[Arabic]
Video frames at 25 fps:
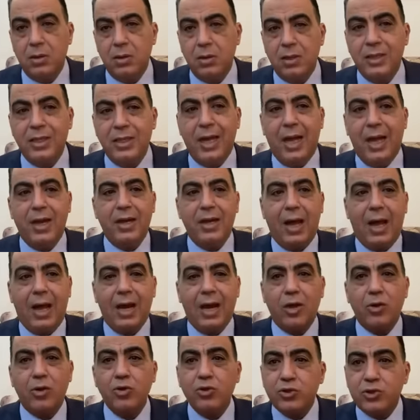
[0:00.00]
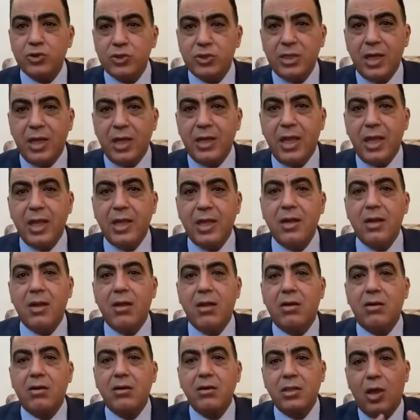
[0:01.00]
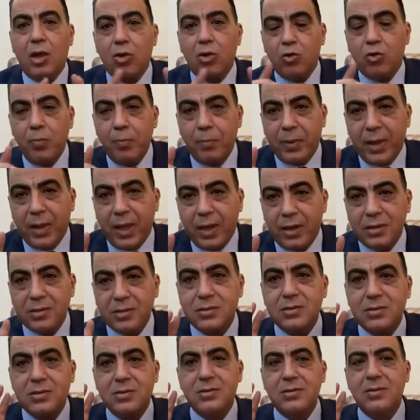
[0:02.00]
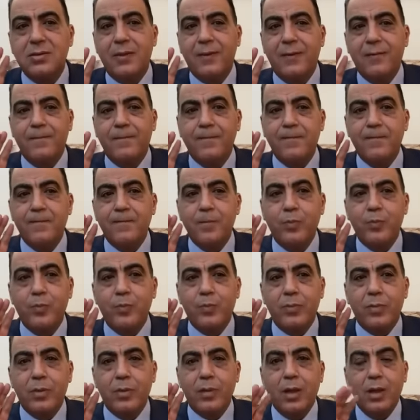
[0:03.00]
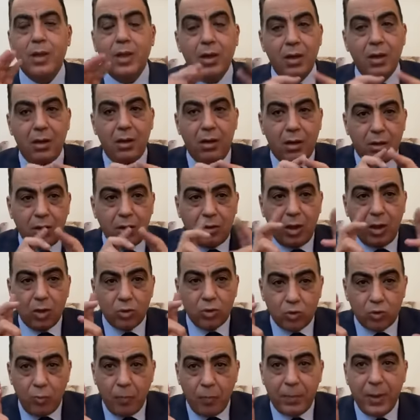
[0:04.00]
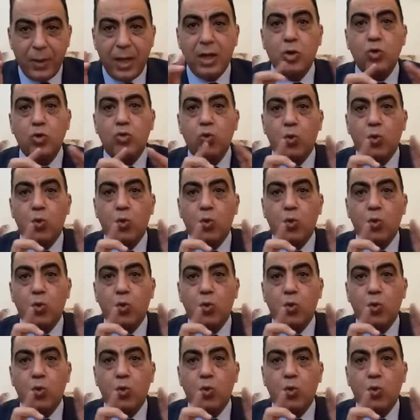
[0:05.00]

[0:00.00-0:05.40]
يعني على نص يناير الخريطه هتكون بانت الخريطه هتكون بانت